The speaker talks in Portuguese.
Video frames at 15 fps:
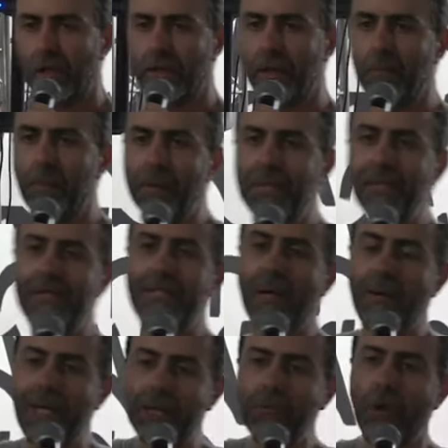Tem um
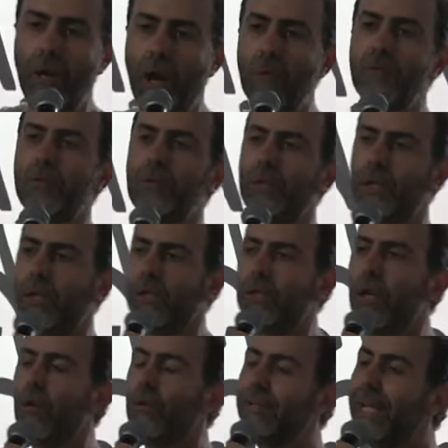potencial eleitoral muito
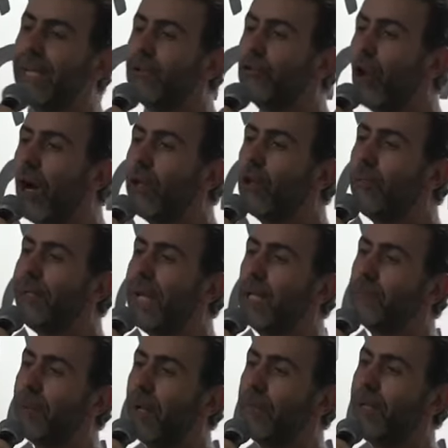grande. O território
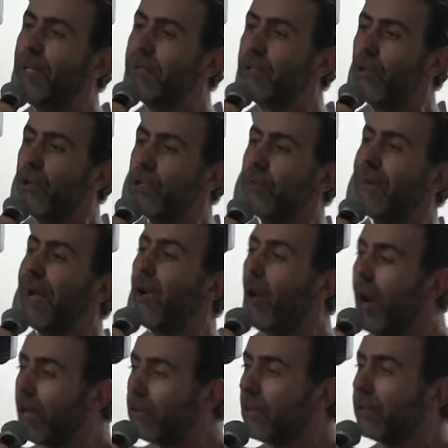dominado pela milícia hoje é
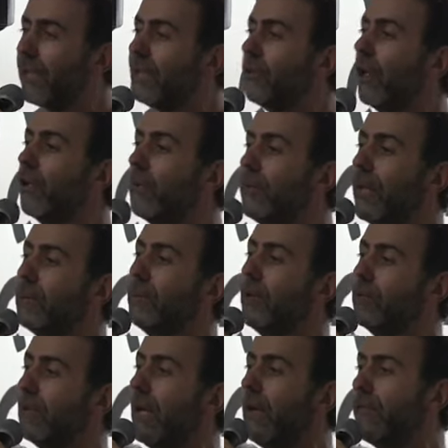maior do que o território dominado
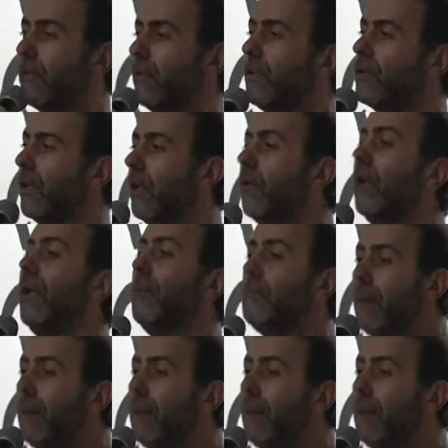pelo tráfico no Rio de Janeiro.